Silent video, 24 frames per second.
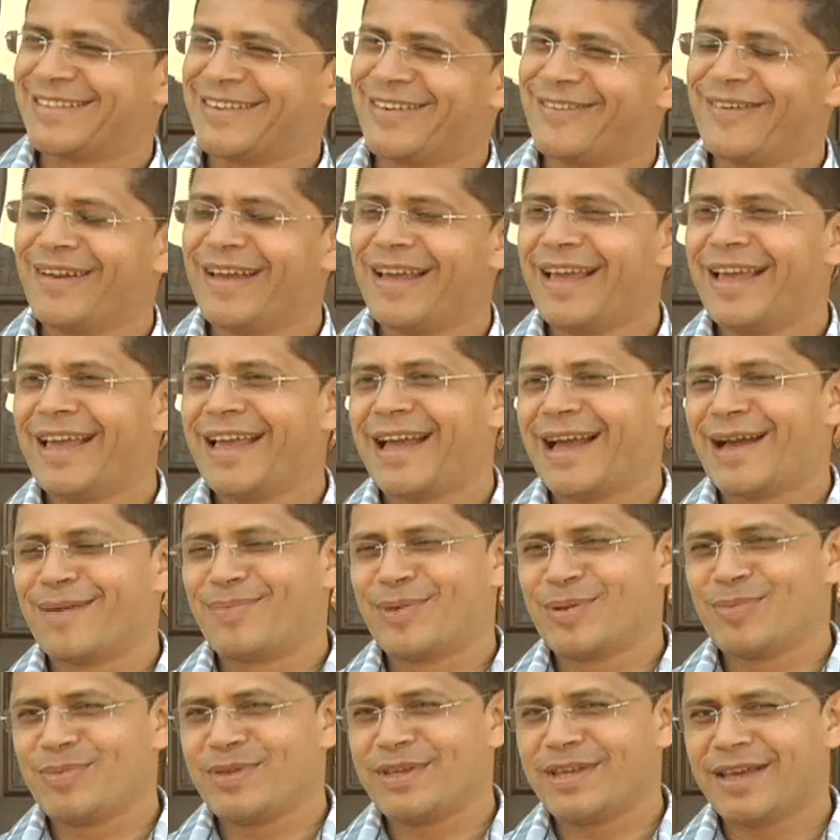Então, a
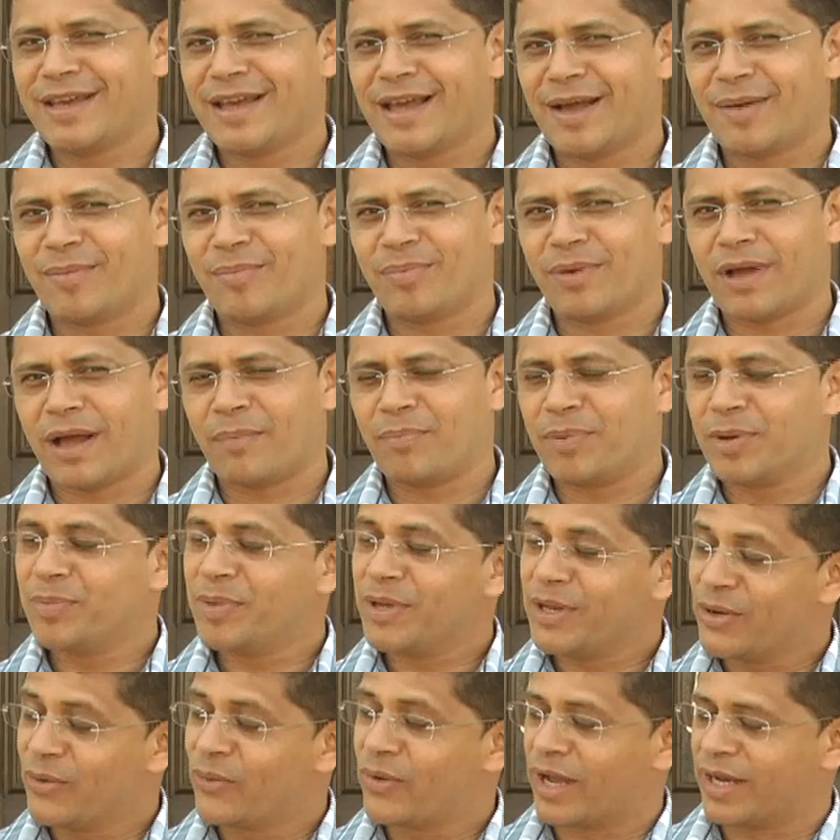primeira, a, a
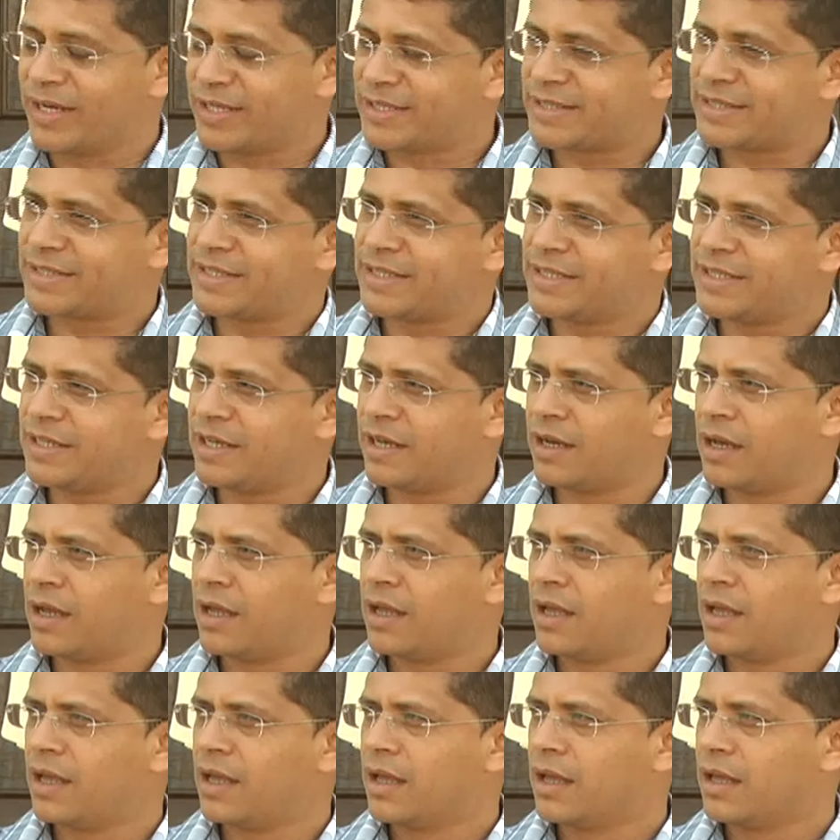primeira Eucaristia
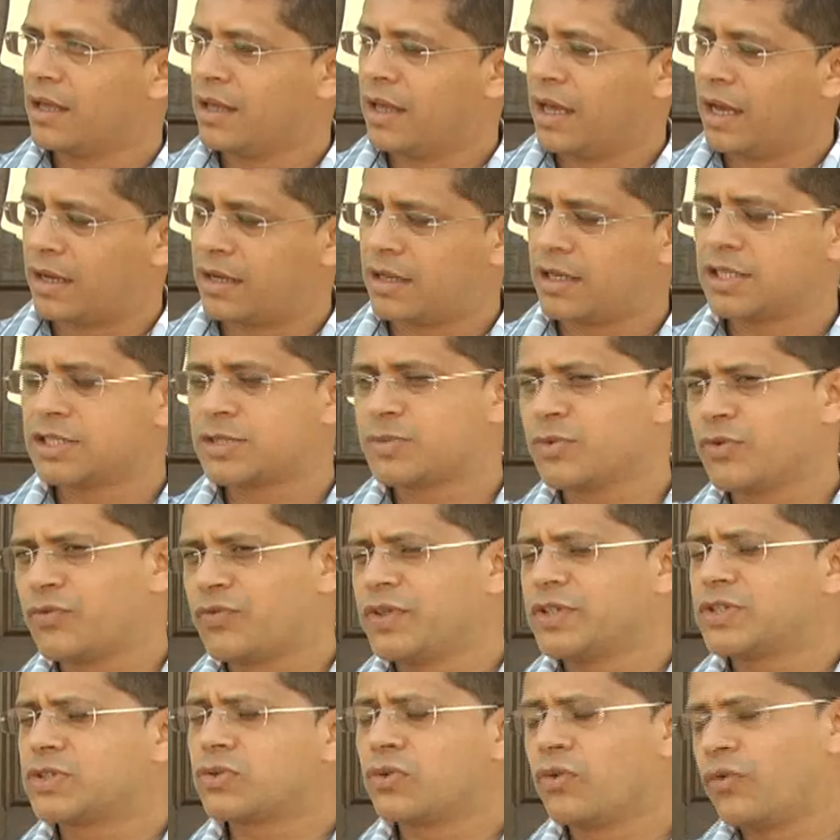e a crisma eu
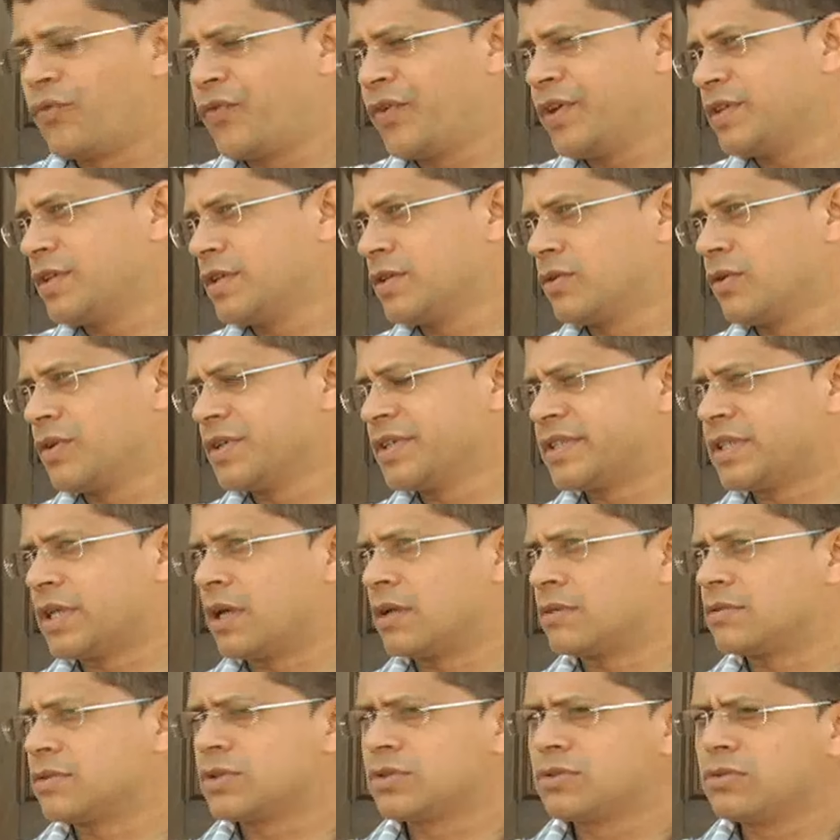fiz com 22
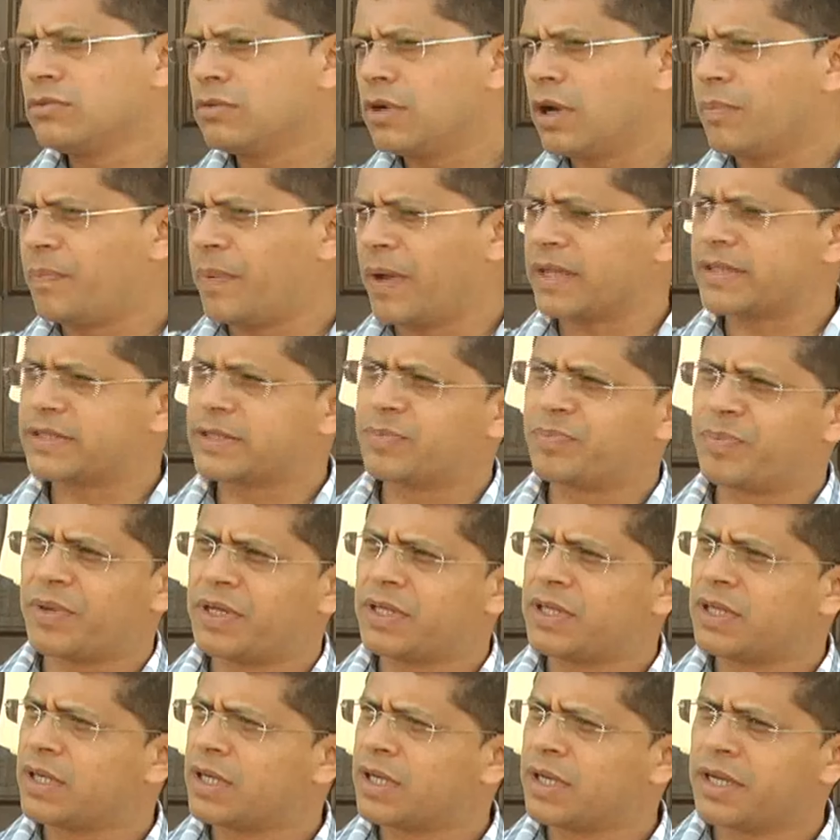anos. Nunca
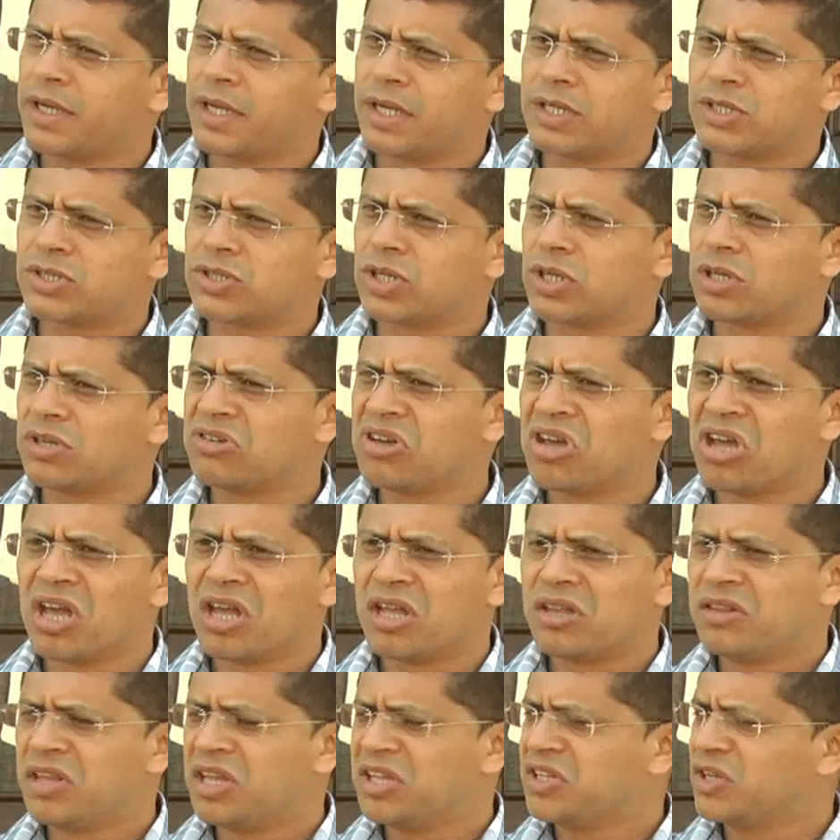participei de igreja,
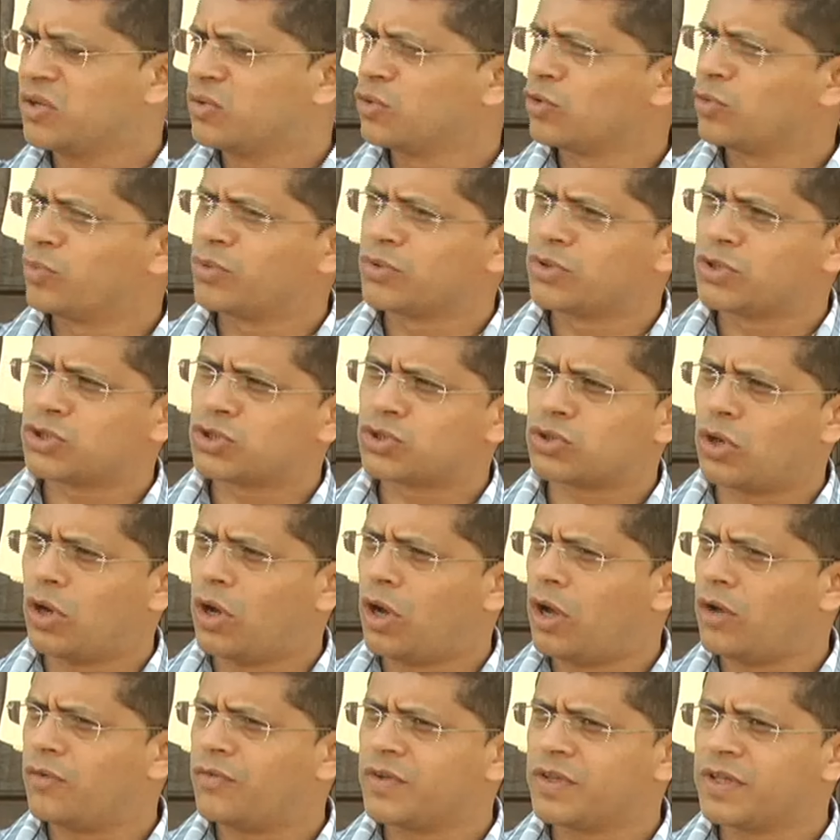nem de grupo de
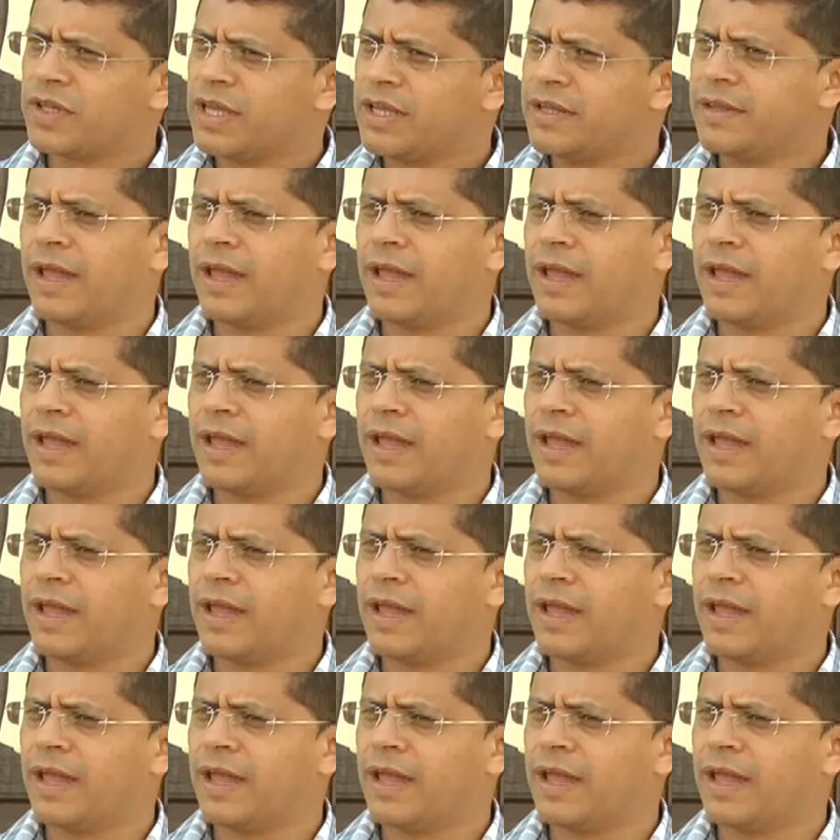jovens, nem